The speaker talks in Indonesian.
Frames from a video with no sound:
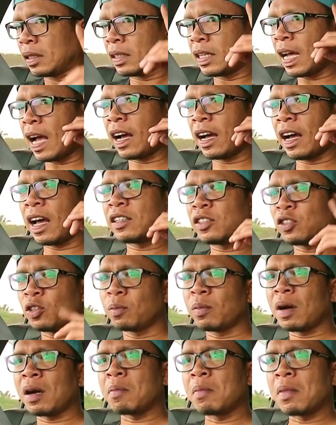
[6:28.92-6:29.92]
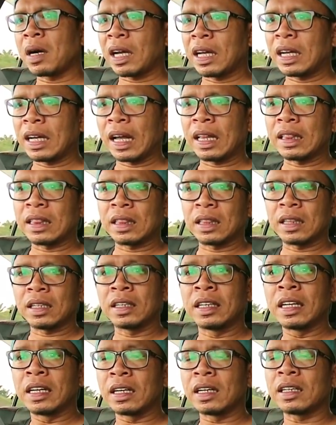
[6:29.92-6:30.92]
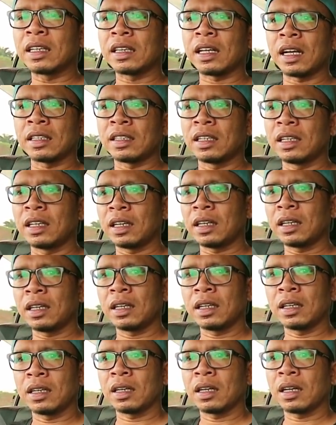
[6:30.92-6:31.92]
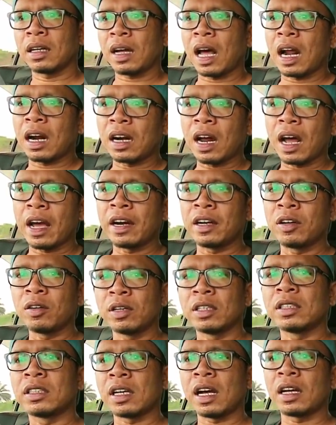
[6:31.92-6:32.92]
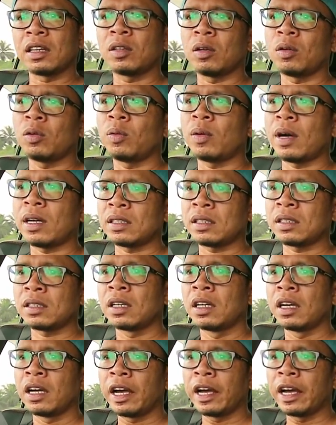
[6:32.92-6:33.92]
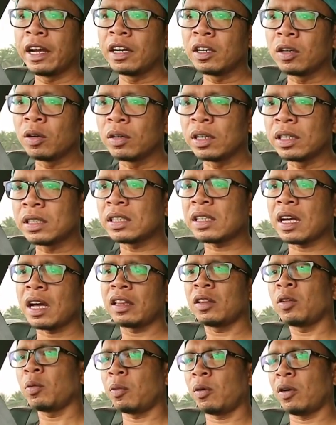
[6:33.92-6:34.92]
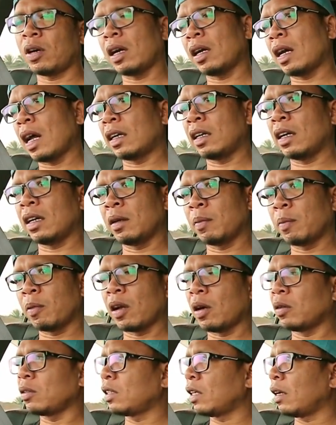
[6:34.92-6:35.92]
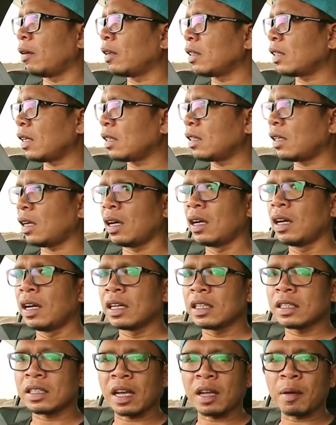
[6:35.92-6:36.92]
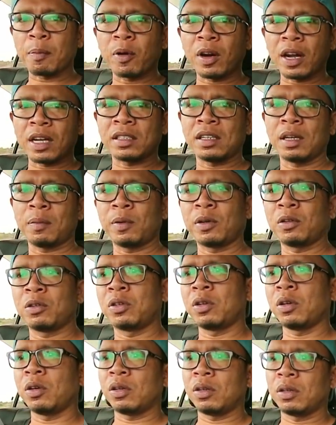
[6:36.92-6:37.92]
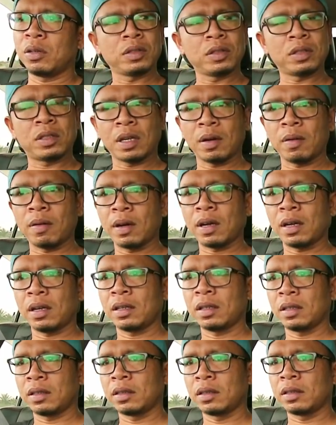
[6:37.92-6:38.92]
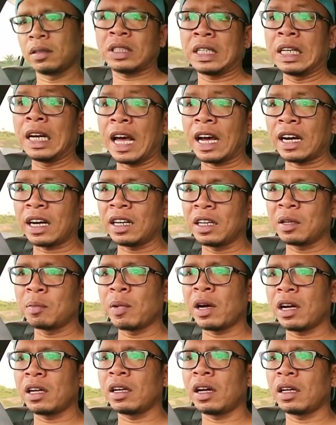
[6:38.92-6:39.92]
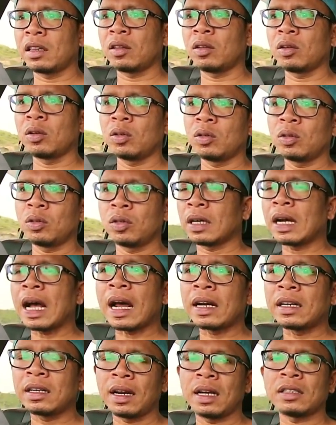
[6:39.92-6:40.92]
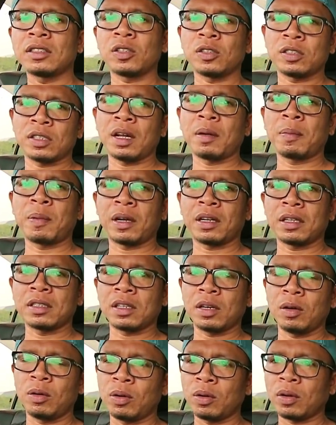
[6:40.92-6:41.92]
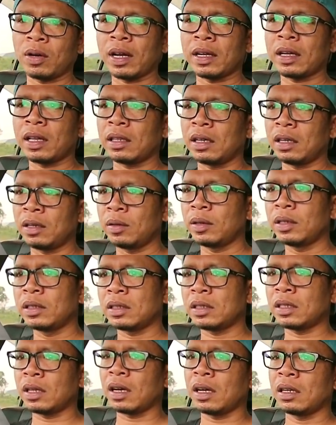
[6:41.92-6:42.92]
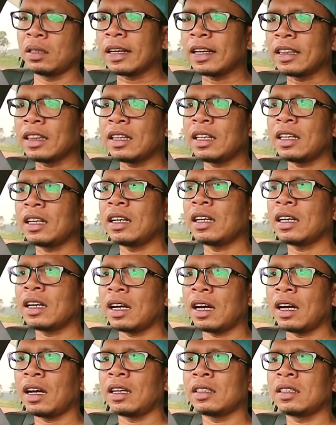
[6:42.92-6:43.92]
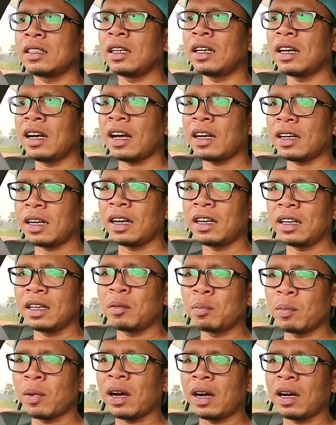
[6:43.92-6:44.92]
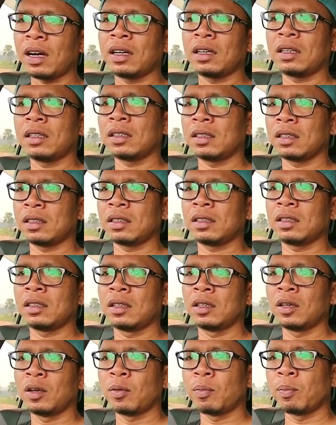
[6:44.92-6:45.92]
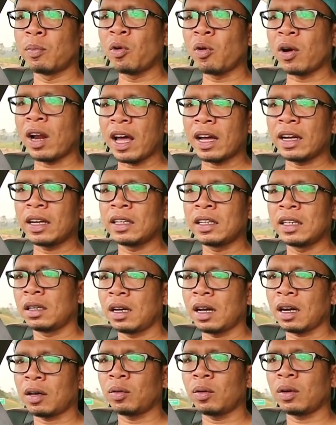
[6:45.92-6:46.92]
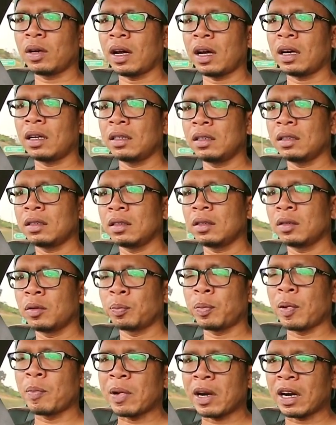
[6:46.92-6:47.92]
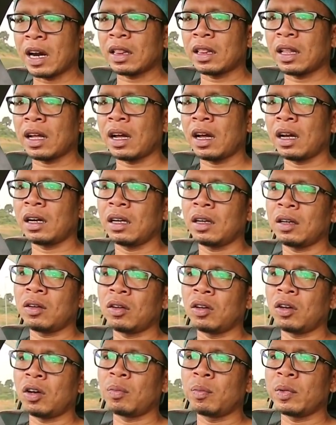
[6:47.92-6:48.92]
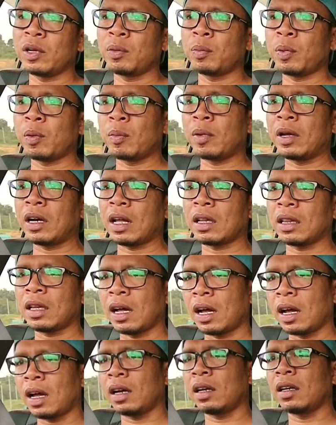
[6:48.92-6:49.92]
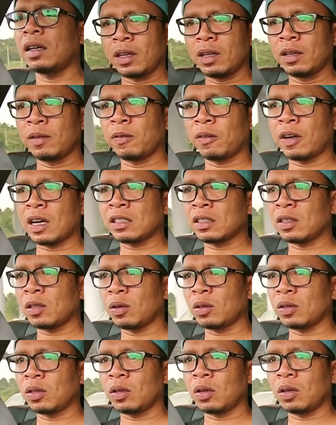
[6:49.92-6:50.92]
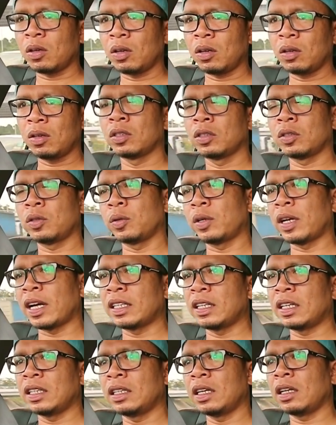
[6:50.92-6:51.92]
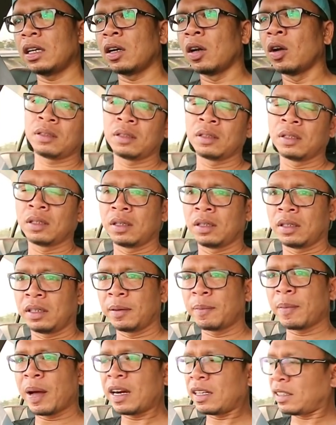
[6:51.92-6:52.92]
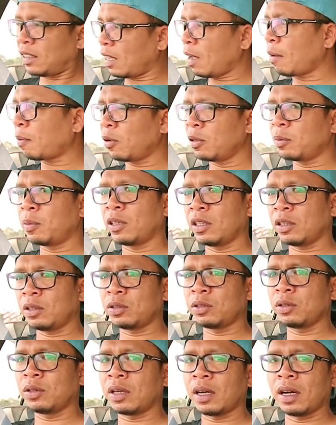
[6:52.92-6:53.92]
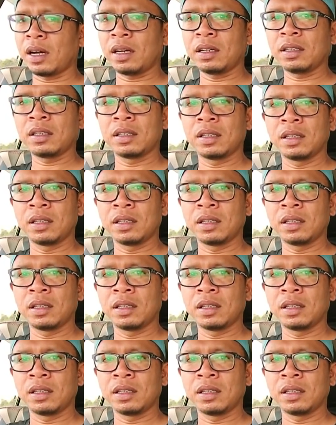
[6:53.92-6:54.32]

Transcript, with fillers: Jangan cuma mengingat diri kita sendiri, karena Indonesia itu luas. Indonesia itu bukan ada di Pulau Jawa saja. Saya pun asli penduduk Jawa. Sila kelima yaitu keadilan sosial bagi seluruh rakyat Indonesia. Ketika sila kelima mulai dilakukan pemerataan ekonomi, pemerataan infrastruktur sudah nyinyir. Di Malaysia pun begitu juga.